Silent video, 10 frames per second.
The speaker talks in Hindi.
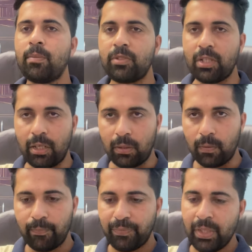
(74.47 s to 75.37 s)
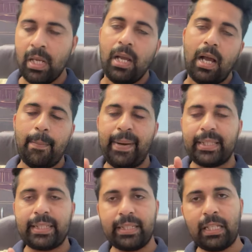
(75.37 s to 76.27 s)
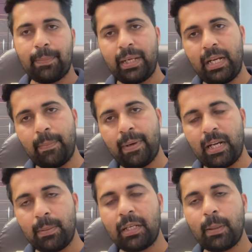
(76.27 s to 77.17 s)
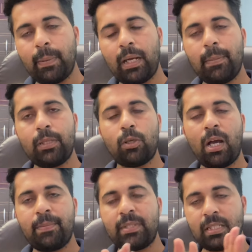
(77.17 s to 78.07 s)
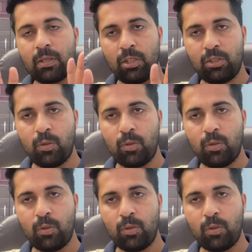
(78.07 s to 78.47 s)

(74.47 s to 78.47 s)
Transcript: कर्मचारी हो अब बात करते हैं आपके डिपार्टमेंट के बारे में तो आप जैसा कोई